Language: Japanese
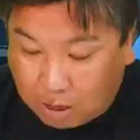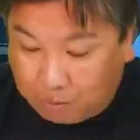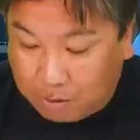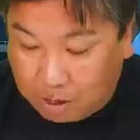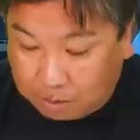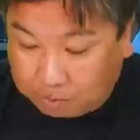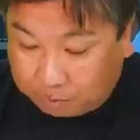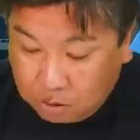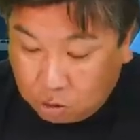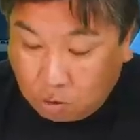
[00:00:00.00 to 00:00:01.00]
はね
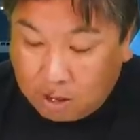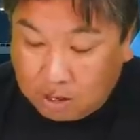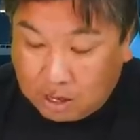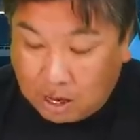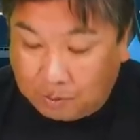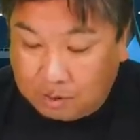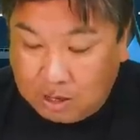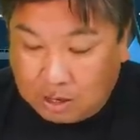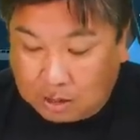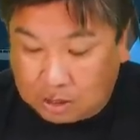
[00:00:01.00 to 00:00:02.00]
序盤から
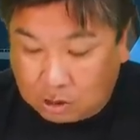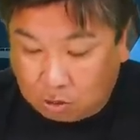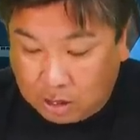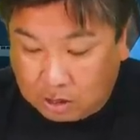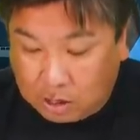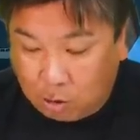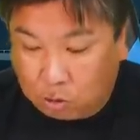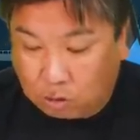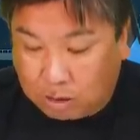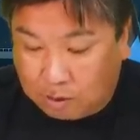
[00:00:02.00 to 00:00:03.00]
いい形の、ね、点
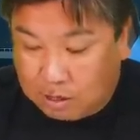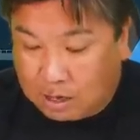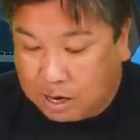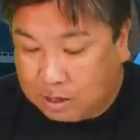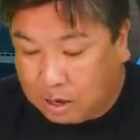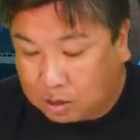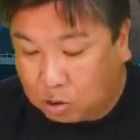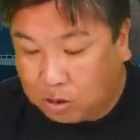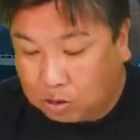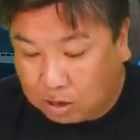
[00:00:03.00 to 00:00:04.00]
を取って2回に、ね、
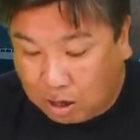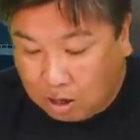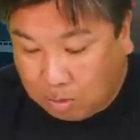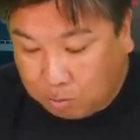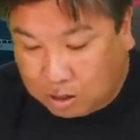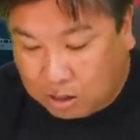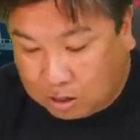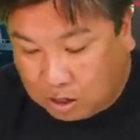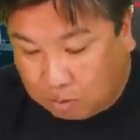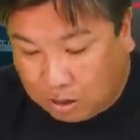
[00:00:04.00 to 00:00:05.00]
ツーアウトから宗
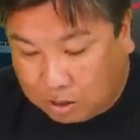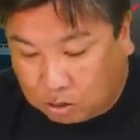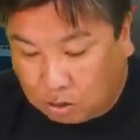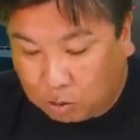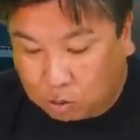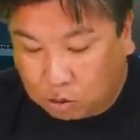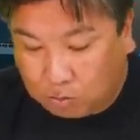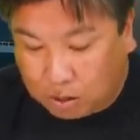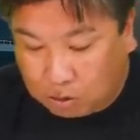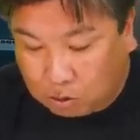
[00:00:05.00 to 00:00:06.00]
センター前杉本
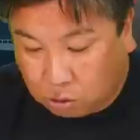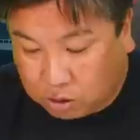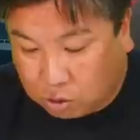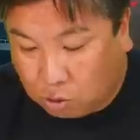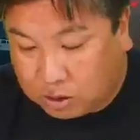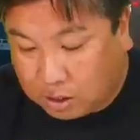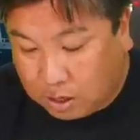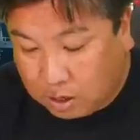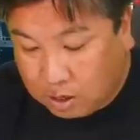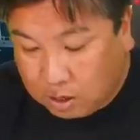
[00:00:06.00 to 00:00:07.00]
ツーベースそして野口が、
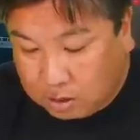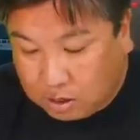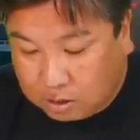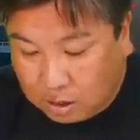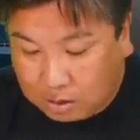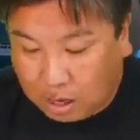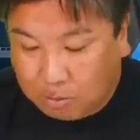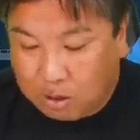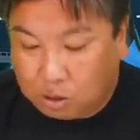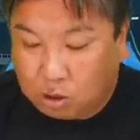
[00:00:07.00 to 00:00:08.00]
ね、
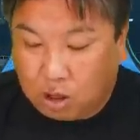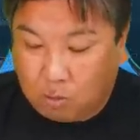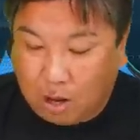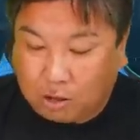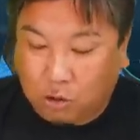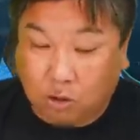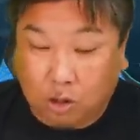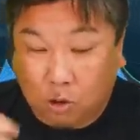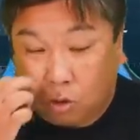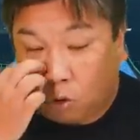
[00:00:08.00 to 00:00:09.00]
センタータイムリースリーベースっ
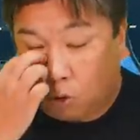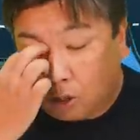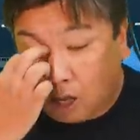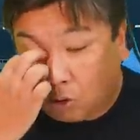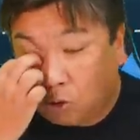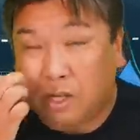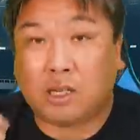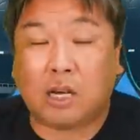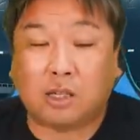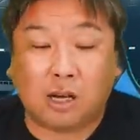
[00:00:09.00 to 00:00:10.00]
ていうところでこの
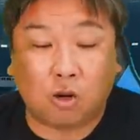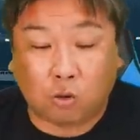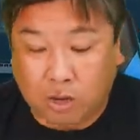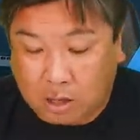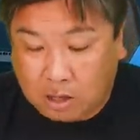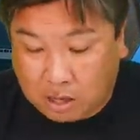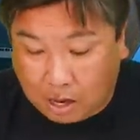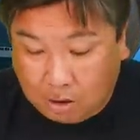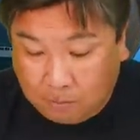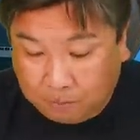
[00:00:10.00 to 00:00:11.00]
幸先よく、ね、2
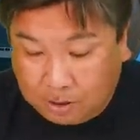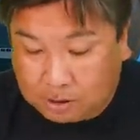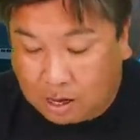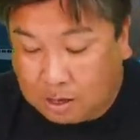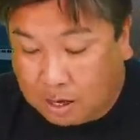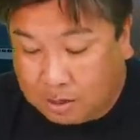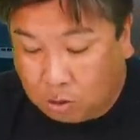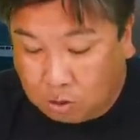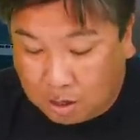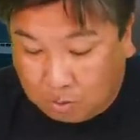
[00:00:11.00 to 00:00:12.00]
点で3回
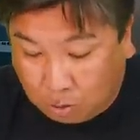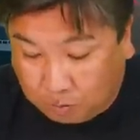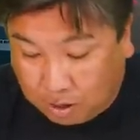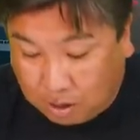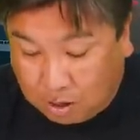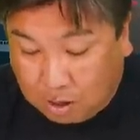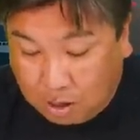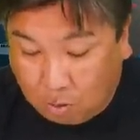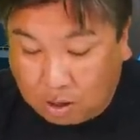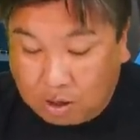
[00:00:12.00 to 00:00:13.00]
の裏にも、ね、
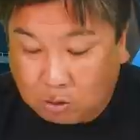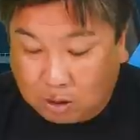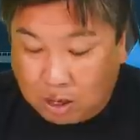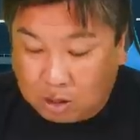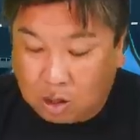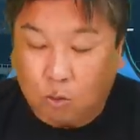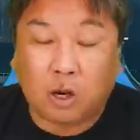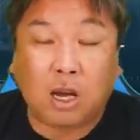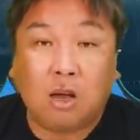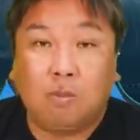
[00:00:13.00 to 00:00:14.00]
ワンアウトから義
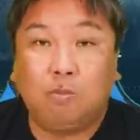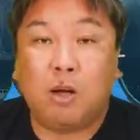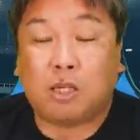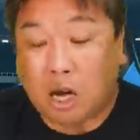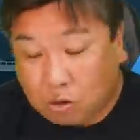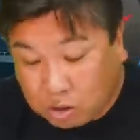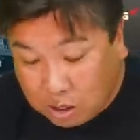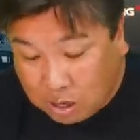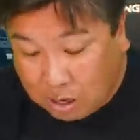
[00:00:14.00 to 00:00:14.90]
母が、ね、めちゃくちゃ